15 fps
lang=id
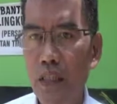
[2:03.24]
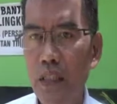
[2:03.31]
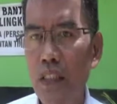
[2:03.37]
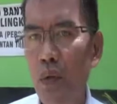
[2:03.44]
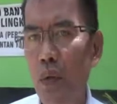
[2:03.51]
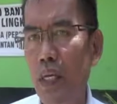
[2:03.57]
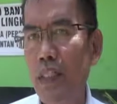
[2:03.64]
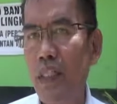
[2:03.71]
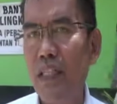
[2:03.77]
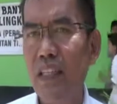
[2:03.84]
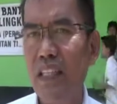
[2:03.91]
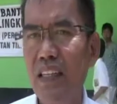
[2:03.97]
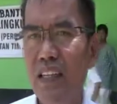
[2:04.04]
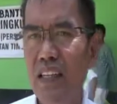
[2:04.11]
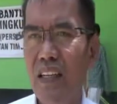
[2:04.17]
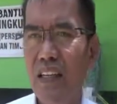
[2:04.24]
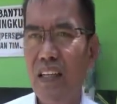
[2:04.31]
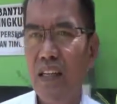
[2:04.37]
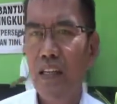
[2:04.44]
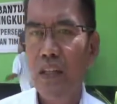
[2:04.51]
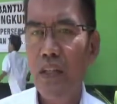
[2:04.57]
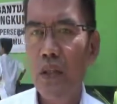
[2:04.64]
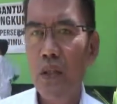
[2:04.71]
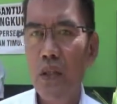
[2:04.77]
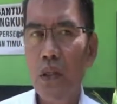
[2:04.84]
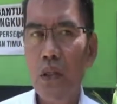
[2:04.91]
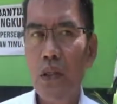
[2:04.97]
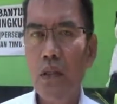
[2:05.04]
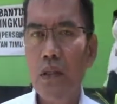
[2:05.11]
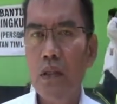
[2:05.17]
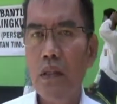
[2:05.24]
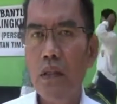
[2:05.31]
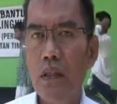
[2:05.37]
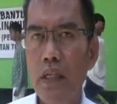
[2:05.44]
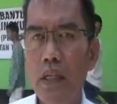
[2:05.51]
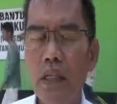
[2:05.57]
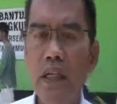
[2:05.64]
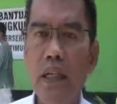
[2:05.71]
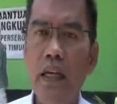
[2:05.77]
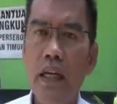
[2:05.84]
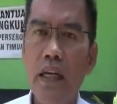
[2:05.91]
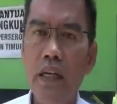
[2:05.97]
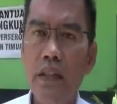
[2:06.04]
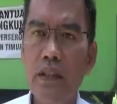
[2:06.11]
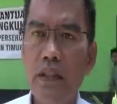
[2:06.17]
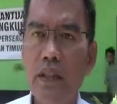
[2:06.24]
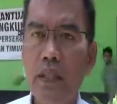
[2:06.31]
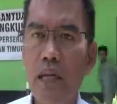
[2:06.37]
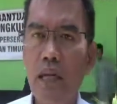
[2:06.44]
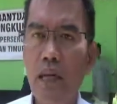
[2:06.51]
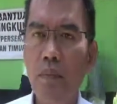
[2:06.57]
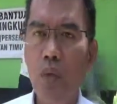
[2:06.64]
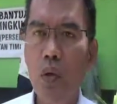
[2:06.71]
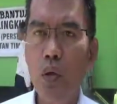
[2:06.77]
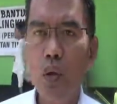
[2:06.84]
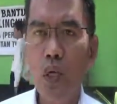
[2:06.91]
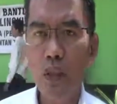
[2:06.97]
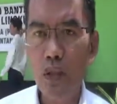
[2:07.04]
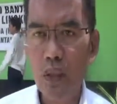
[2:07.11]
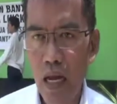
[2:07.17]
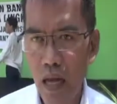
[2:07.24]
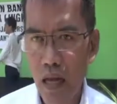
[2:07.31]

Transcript: siswa ini itu dengan nilai 32 juta.